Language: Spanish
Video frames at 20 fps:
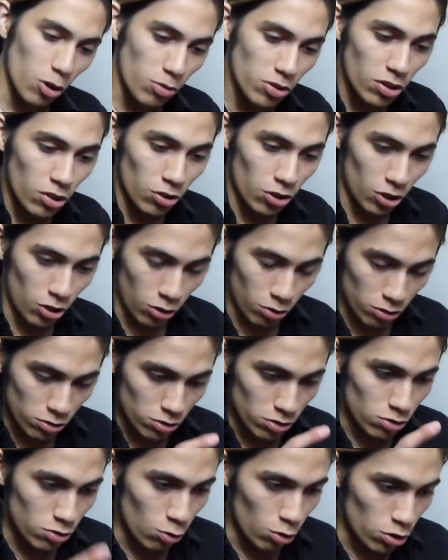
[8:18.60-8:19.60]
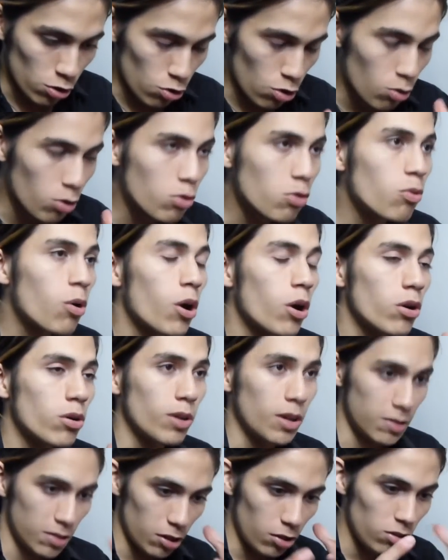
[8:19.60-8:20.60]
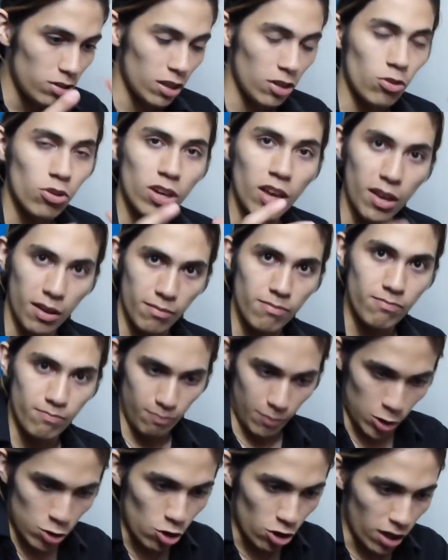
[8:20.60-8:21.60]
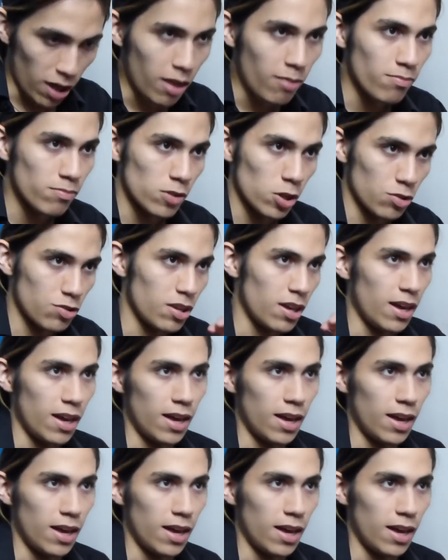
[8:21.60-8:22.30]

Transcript: ¿Cómo, cómo se los digo? Cuando, cuando yo juego un juego, en serio intento que me choque, o